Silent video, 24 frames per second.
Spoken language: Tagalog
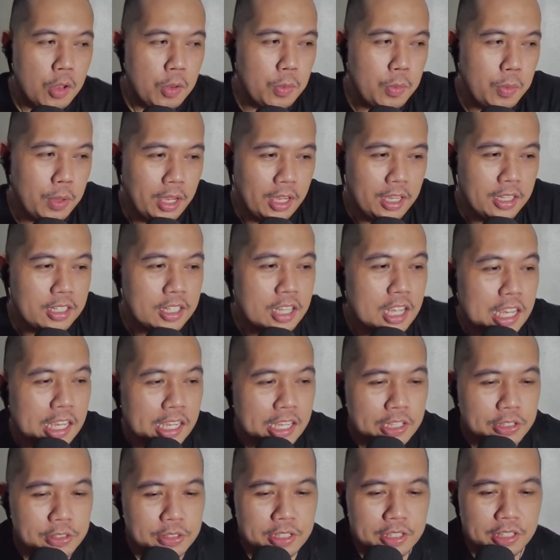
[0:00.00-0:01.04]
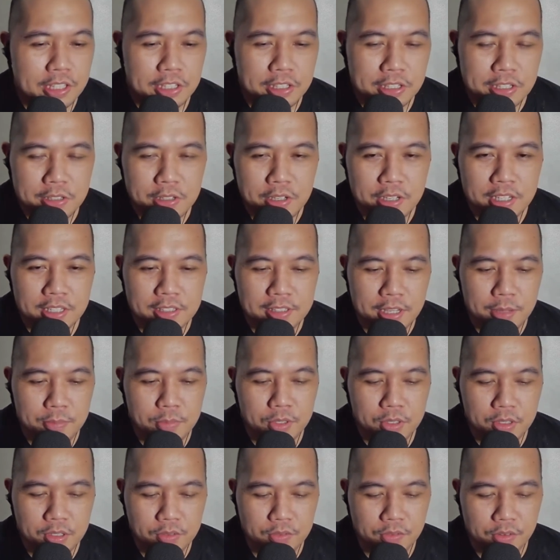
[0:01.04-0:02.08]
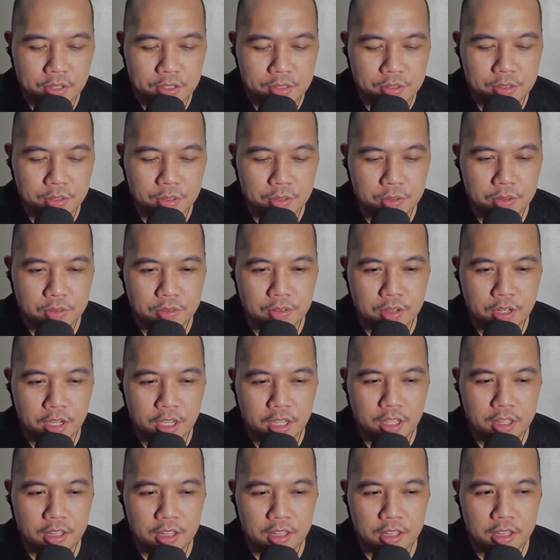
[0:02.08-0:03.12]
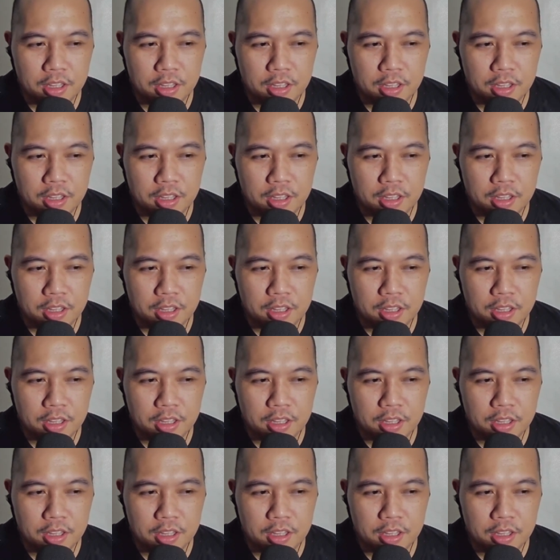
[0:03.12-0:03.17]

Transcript: Wait, because this is on the same universe, so right?